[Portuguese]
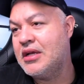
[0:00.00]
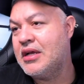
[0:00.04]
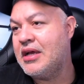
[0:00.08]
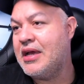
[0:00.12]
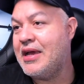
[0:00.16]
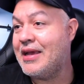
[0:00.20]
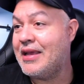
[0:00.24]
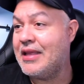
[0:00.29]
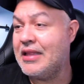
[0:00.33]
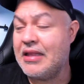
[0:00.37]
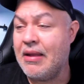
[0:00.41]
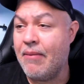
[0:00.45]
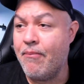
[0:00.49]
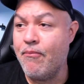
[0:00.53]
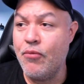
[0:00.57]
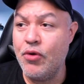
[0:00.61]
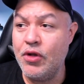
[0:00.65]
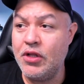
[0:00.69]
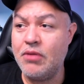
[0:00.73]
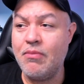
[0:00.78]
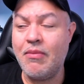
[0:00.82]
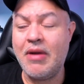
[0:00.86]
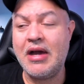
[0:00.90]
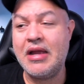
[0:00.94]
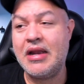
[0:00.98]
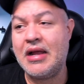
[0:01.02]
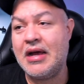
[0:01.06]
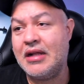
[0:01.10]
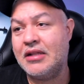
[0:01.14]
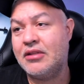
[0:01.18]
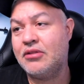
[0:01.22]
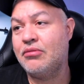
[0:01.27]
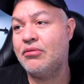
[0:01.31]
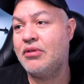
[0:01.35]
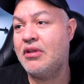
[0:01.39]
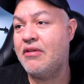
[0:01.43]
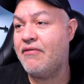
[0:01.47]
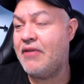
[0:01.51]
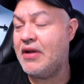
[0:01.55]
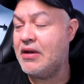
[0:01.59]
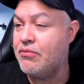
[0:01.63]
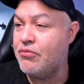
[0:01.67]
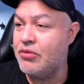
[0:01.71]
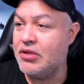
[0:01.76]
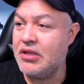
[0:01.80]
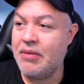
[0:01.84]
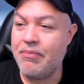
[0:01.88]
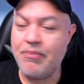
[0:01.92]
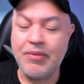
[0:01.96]
é, que tá muito barato, que vale
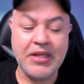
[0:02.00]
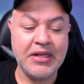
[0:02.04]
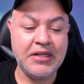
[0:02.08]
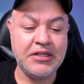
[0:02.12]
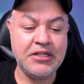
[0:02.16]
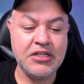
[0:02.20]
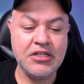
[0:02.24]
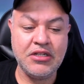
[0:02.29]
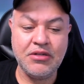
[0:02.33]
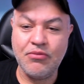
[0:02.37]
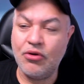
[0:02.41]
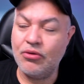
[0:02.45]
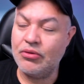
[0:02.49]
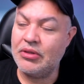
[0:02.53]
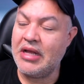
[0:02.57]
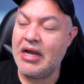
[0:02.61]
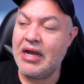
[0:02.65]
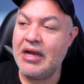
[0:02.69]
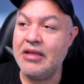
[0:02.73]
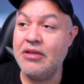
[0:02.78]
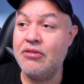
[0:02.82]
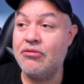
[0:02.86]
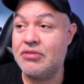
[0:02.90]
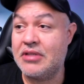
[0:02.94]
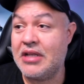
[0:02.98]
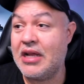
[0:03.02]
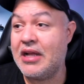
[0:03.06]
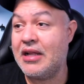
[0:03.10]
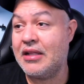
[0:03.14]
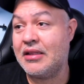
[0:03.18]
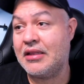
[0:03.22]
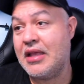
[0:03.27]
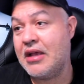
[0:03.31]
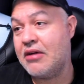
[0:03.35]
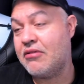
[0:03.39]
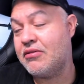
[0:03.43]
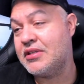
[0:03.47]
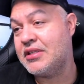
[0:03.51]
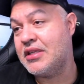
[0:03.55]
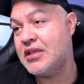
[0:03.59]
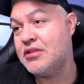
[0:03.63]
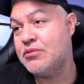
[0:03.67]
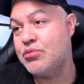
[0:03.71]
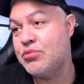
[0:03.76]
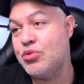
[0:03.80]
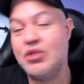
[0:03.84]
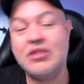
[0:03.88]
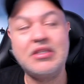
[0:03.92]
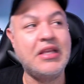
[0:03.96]
muito a pena a gente montar e usar até com a
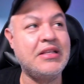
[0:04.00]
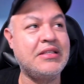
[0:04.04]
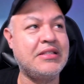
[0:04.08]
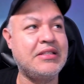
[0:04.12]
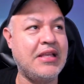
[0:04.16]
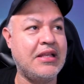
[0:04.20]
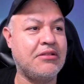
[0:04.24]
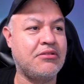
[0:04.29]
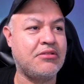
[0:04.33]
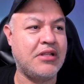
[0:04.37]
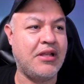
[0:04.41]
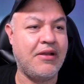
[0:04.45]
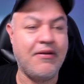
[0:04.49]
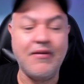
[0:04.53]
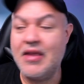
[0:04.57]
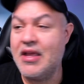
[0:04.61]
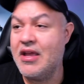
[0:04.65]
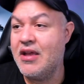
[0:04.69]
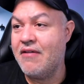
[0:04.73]
6.600, né?